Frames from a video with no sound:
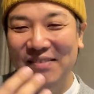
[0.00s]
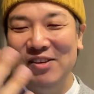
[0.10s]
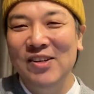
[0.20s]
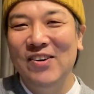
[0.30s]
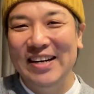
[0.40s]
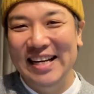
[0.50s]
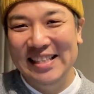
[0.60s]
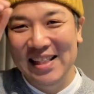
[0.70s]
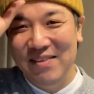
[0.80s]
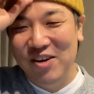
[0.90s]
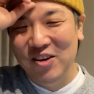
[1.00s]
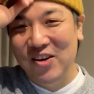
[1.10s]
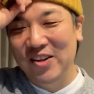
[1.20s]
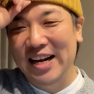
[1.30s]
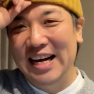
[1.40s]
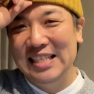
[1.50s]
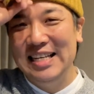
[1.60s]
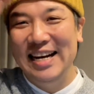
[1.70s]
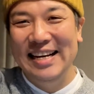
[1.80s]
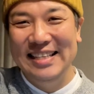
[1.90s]
ま向こうはね全然僕のことなんか
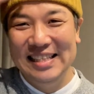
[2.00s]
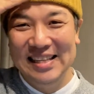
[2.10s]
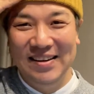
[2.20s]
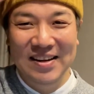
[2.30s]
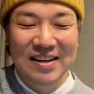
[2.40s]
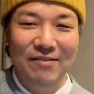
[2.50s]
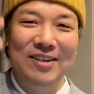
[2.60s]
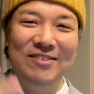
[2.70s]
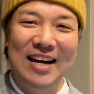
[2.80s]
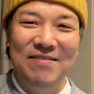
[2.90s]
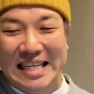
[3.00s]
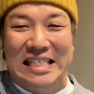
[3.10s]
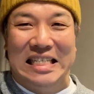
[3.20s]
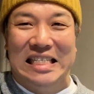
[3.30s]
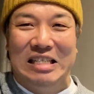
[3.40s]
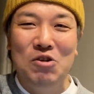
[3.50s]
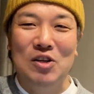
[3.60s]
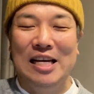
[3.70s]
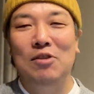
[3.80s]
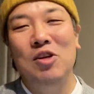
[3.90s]
知らないんですけど僕は一視
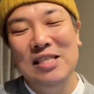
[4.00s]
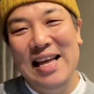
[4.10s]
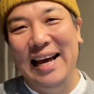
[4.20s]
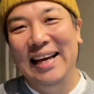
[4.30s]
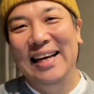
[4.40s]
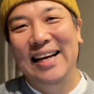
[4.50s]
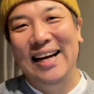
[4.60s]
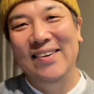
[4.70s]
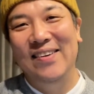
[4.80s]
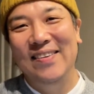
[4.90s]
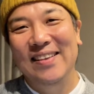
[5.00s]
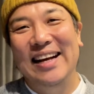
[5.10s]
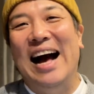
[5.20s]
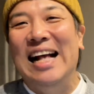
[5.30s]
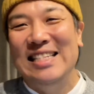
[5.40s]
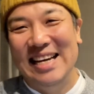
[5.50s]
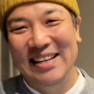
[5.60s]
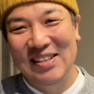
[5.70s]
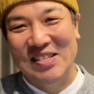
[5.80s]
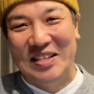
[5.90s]
聴者としてあのなんかあっちゃ
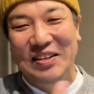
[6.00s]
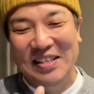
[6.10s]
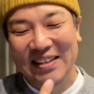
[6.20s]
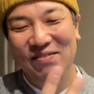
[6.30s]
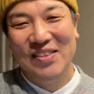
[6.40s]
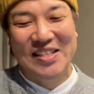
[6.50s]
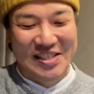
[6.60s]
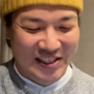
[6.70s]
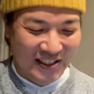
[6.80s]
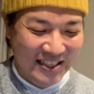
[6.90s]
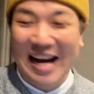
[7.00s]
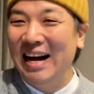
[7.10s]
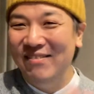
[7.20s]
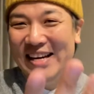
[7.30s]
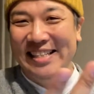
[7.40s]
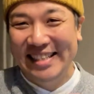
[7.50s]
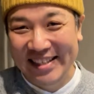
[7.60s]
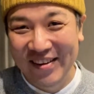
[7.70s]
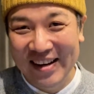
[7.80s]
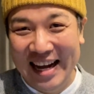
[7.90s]
んとすごい仲間意
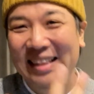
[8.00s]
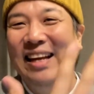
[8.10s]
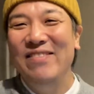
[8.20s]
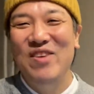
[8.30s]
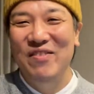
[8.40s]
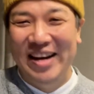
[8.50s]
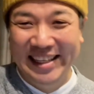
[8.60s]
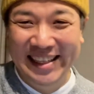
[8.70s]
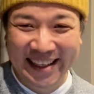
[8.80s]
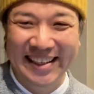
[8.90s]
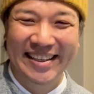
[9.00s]
識を勝手に芽生えて